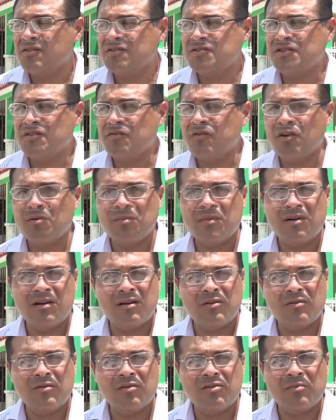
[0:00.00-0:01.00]
Nos
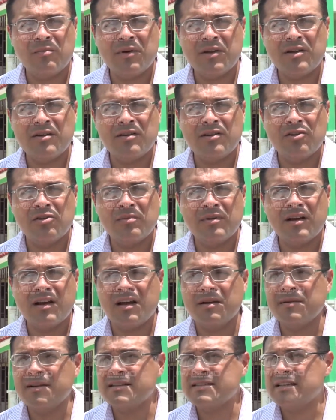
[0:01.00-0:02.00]
informa un compañero de nombre
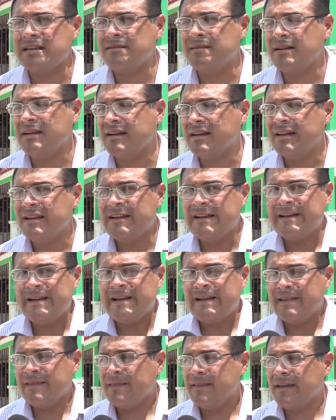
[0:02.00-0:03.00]
Javier Zavala
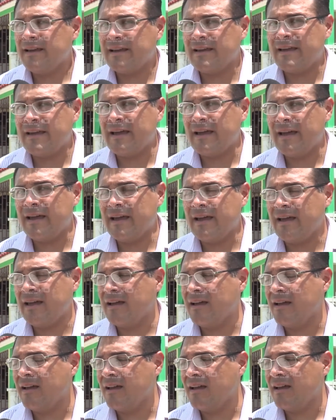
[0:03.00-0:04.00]
de
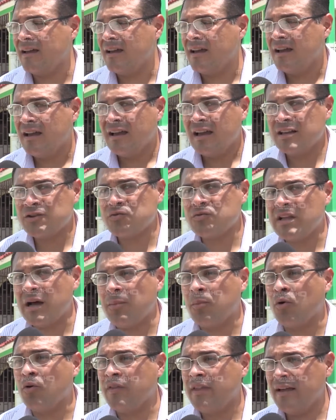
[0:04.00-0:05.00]
que es
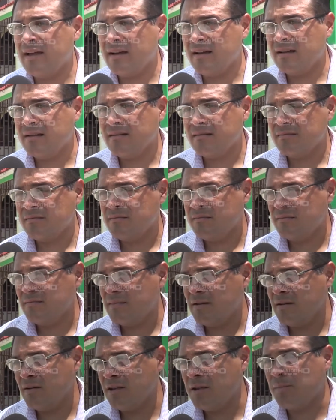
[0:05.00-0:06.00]
una bodega
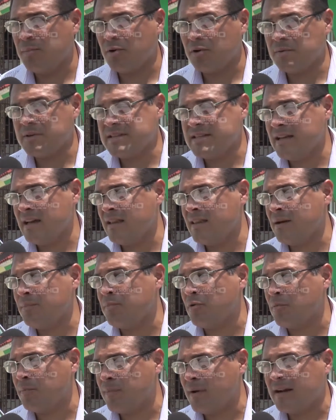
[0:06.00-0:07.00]
improvisada
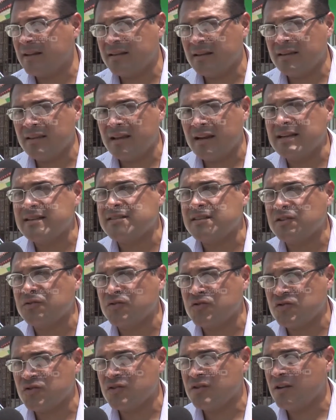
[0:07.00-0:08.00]
por parte de la
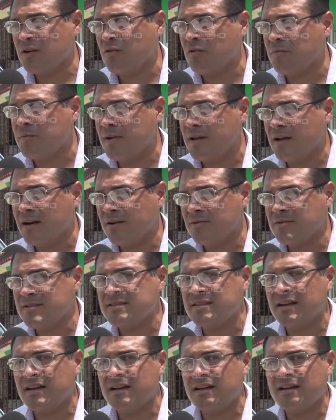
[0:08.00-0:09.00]
institución de gobierno,
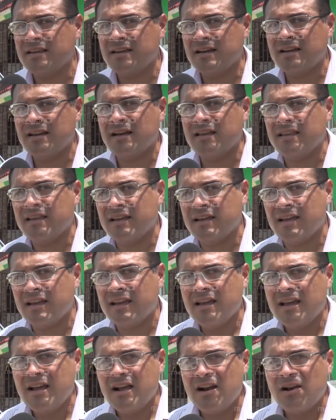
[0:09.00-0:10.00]
está llena de
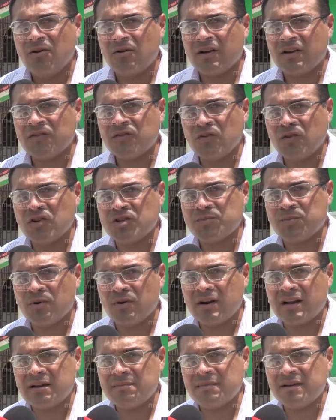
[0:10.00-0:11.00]
lo que son los
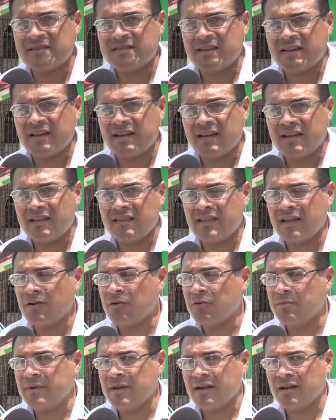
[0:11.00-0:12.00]
programas de,
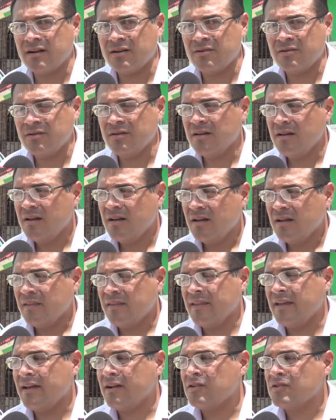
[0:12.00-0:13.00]
gobierno,
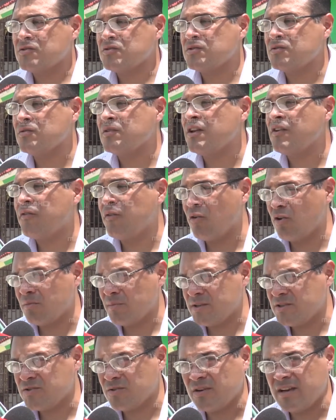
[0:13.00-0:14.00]
de los
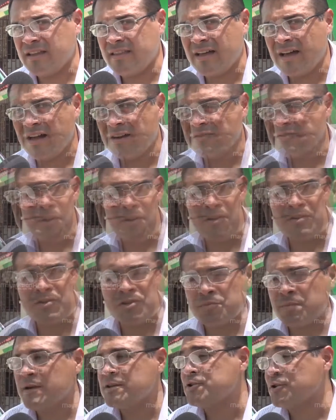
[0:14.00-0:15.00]
uniformes solidarios. El
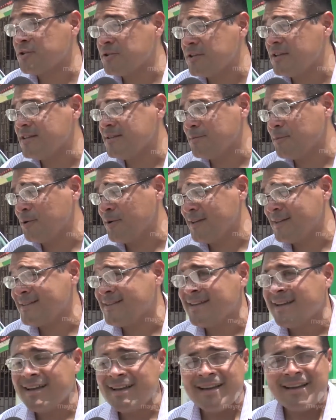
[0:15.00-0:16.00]
sospechosismo
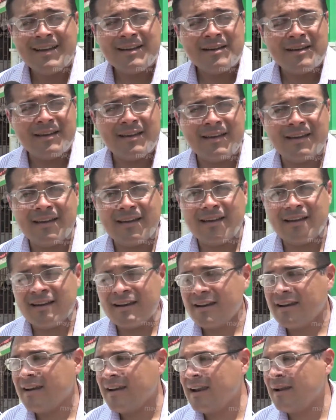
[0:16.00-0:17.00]
es eh,
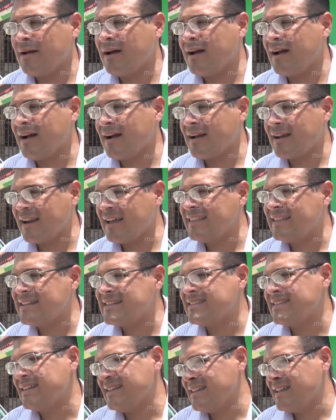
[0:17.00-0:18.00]
la
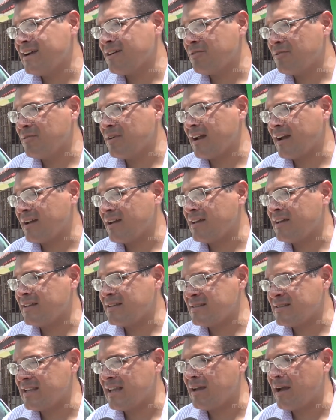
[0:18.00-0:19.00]
clandestinidad con la que
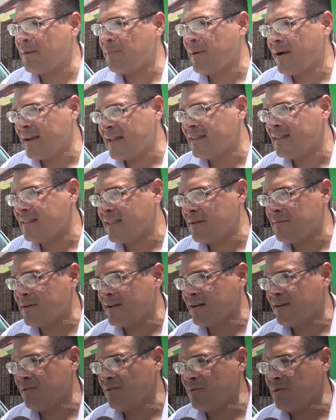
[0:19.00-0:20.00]
se aparenta
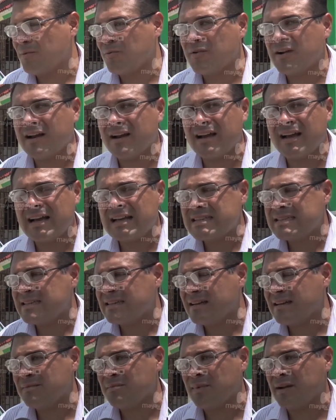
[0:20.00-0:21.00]
ver, ¿no? Una
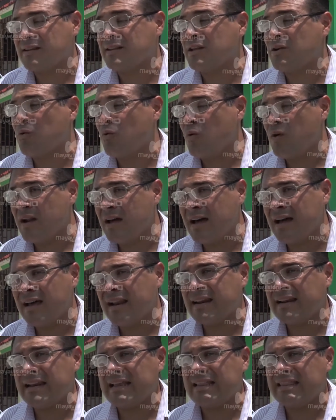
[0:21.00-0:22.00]
casa
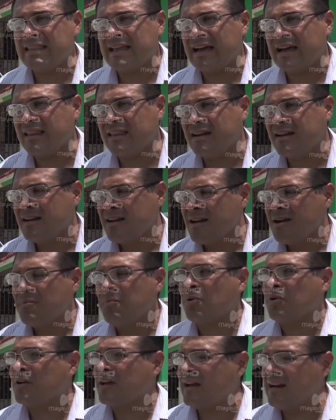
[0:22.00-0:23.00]
particular, rentada,
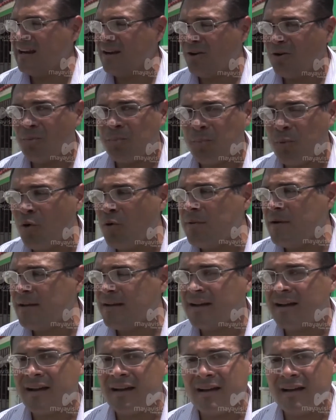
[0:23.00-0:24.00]
¿por qué no
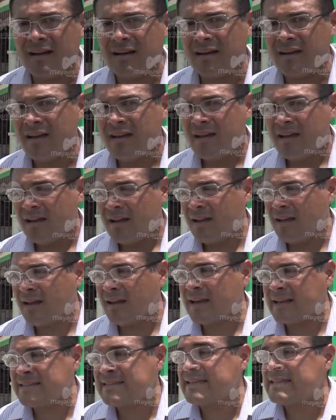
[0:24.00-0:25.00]
pública,
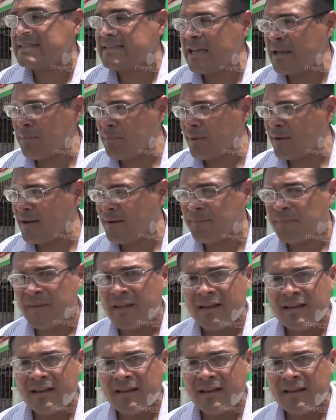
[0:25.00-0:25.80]
eh, que se sepa?